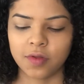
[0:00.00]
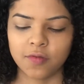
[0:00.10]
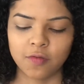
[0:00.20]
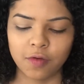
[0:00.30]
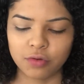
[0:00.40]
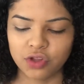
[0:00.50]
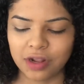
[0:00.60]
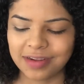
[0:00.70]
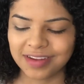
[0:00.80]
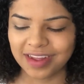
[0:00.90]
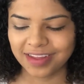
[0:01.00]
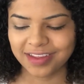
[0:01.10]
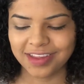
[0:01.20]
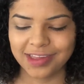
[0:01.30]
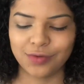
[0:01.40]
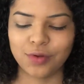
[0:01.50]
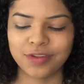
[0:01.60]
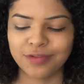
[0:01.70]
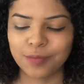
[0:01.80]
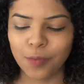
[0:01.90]
Vou utilizar aqui o
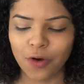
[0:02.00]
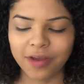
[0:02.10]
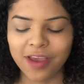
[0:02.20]
nosso pó, que é